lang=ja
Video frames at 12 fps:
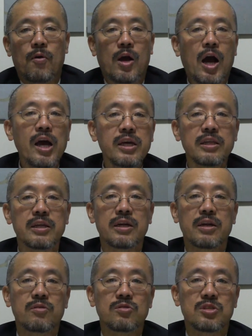書いて
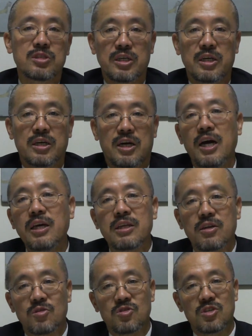いるうちに、書い
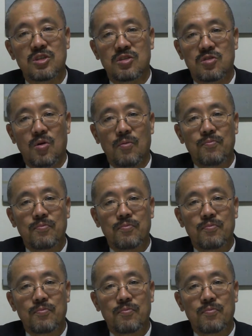てるうちにですよ。